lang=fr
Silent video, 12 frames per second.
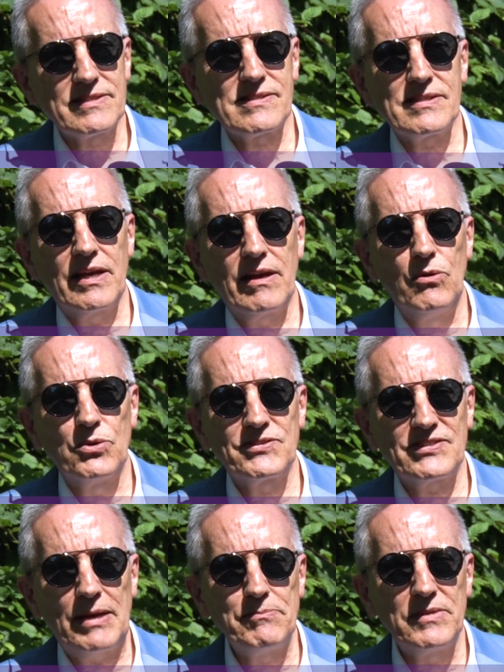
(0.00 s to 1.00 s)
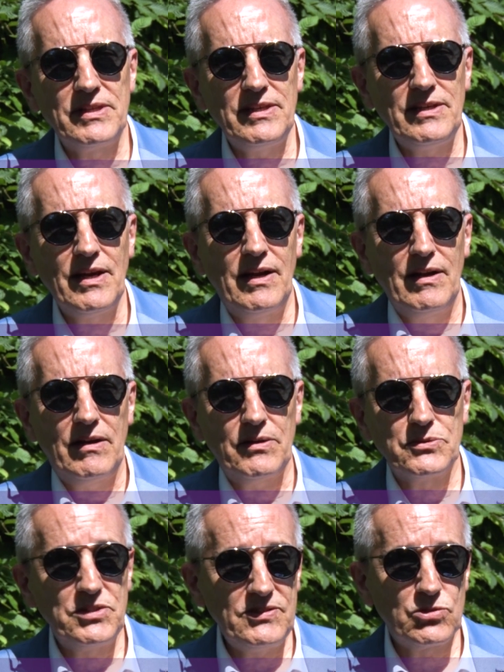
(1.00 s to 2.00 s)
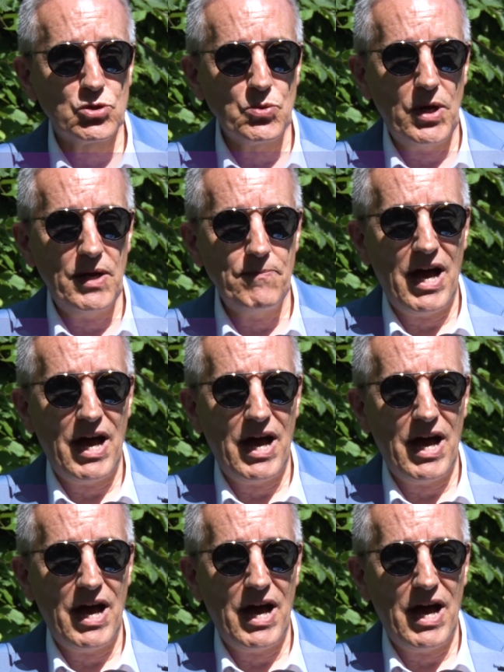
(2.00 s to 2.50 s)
c'est le samedi 10 euh, juin